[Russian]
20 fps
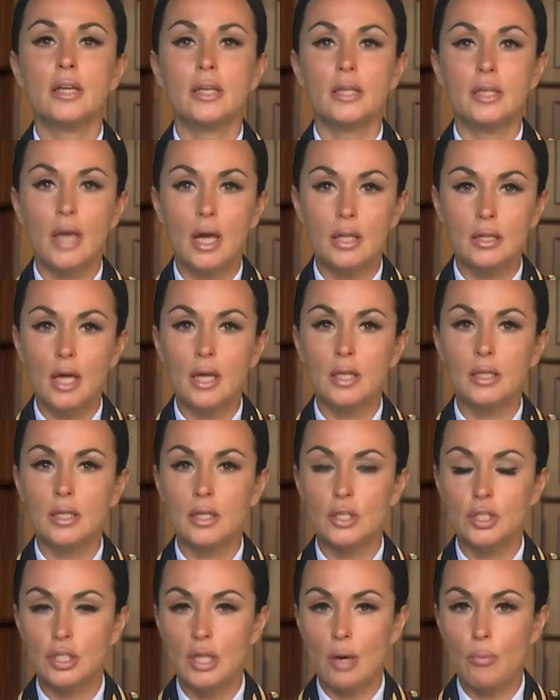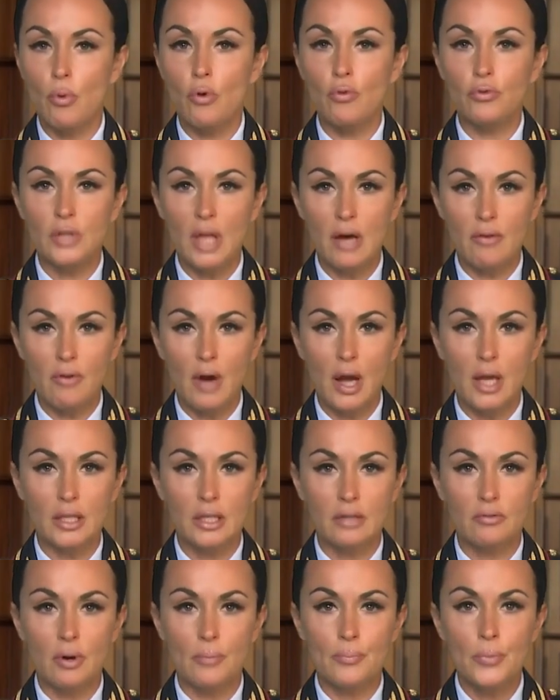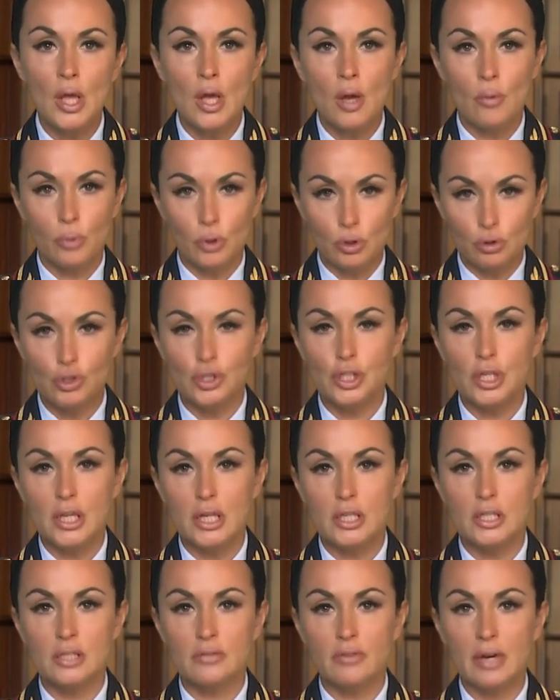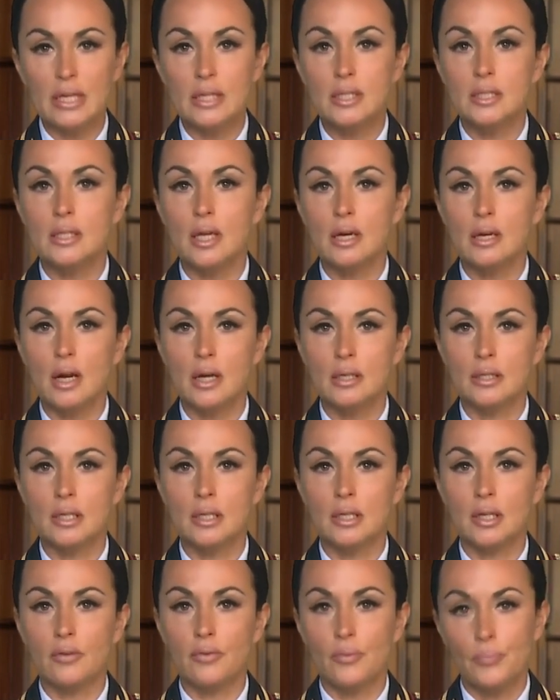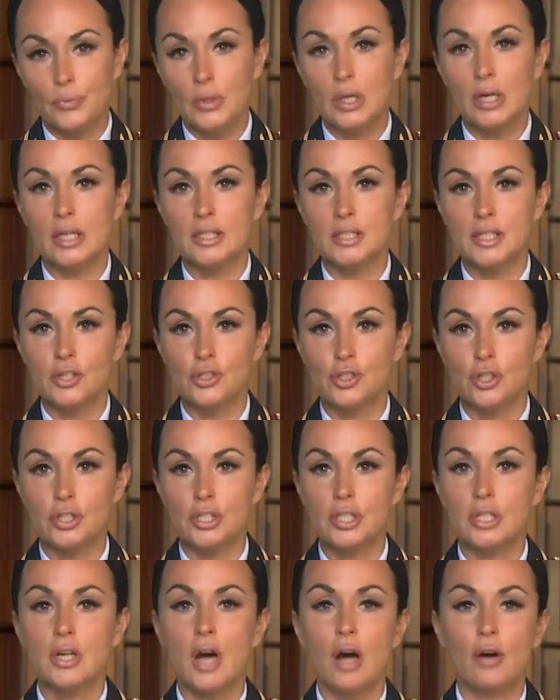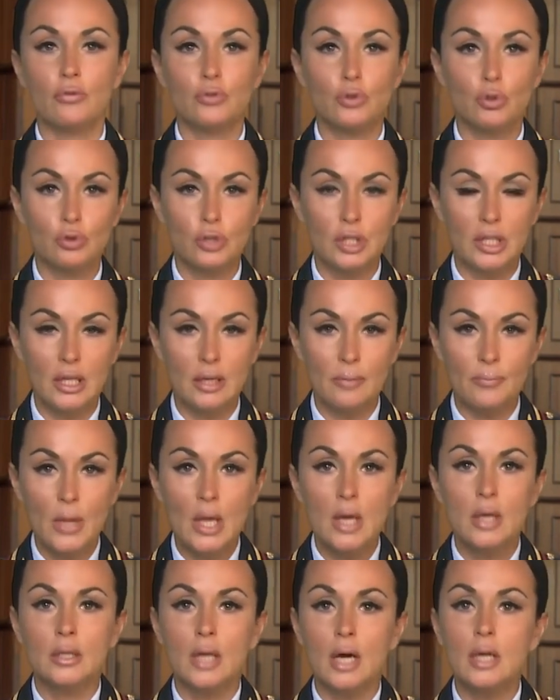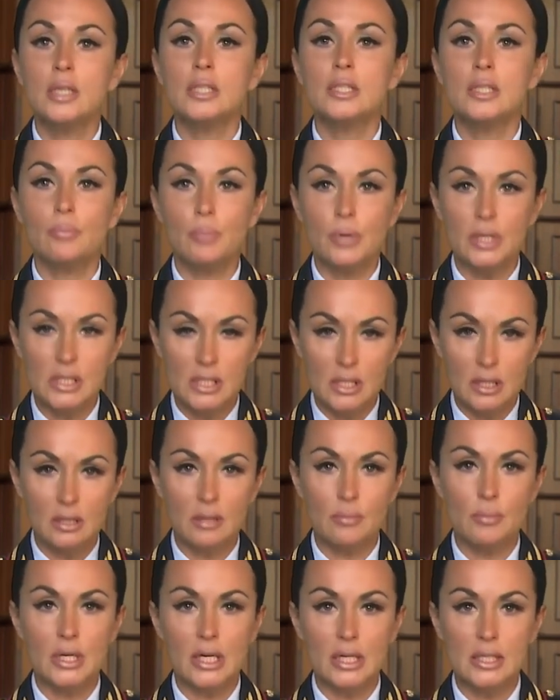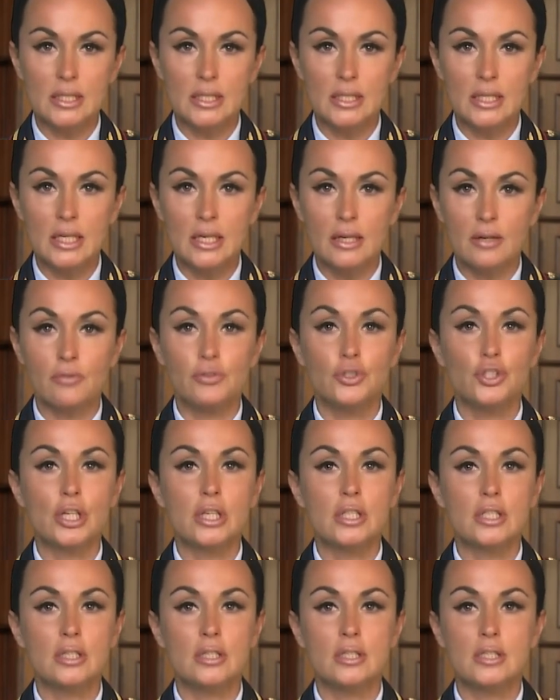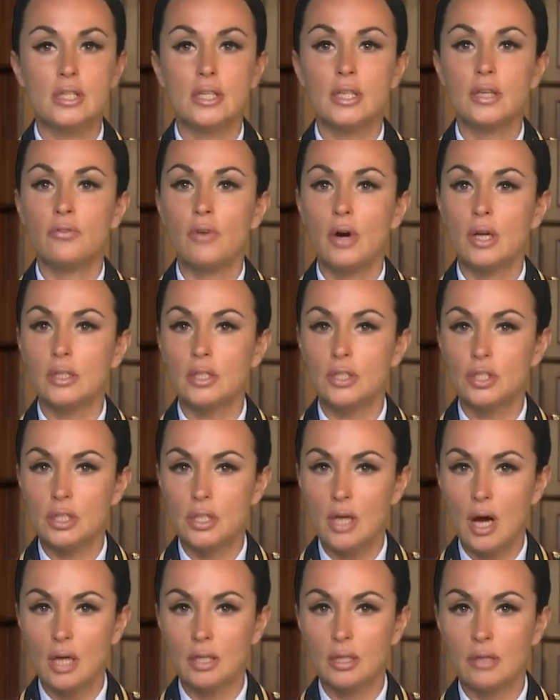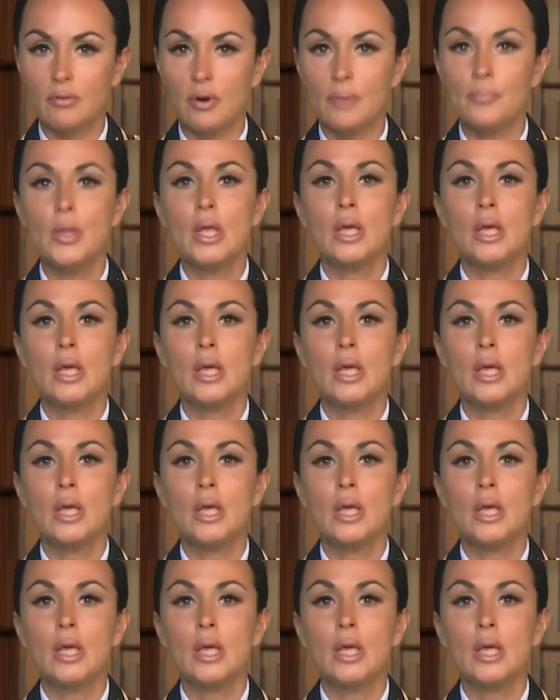региональных штабов Навального получили от своих соратников, находящихся как внутри, так и за пределами России, в частности Ивана Жданова